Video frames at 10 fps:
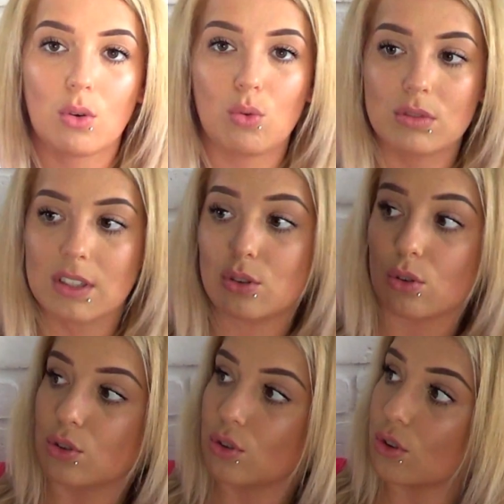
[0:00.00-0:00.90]
ogólnie
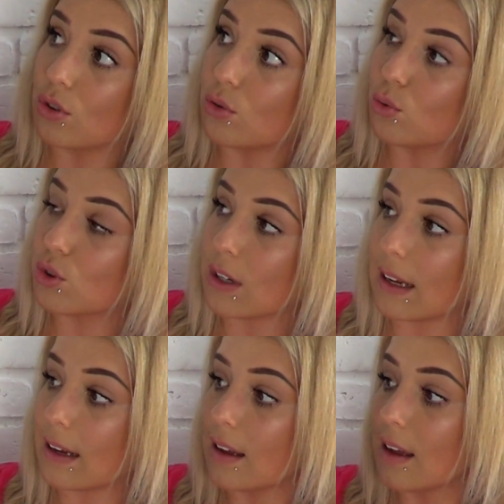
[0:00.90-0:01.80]
dość
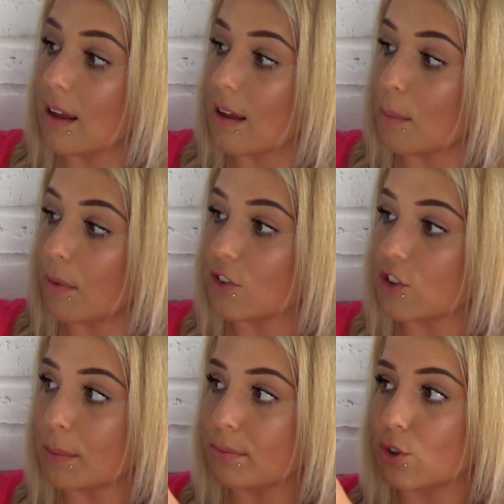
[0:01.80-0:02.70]
duża
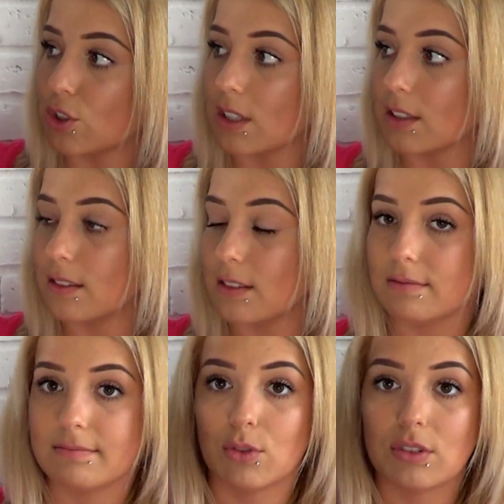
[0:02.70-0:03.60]
powiedziałabym, że
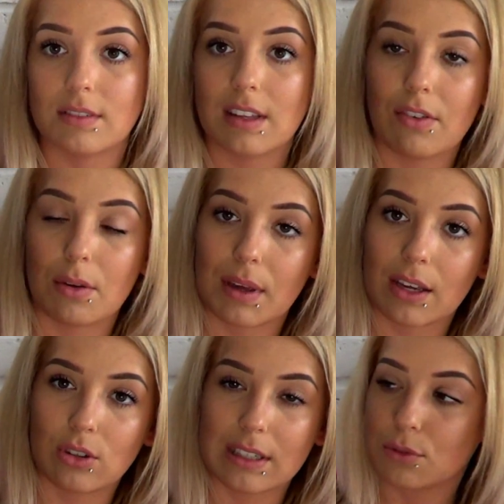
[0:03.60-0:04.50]
no nie wiem jakie ona